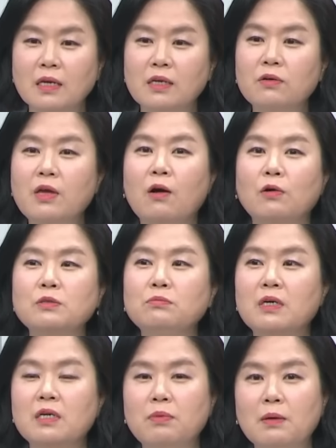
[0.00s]
이렇게
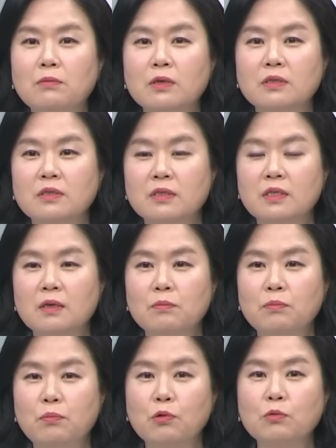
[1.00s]
거짓말을 밥 먹듯
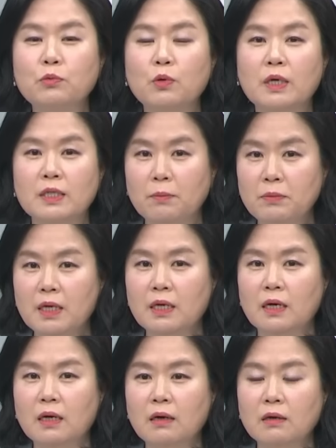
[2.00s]
보름 동안
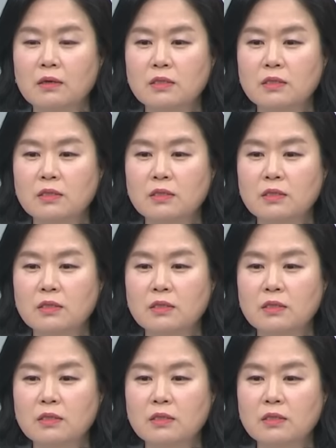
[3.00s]
합니까?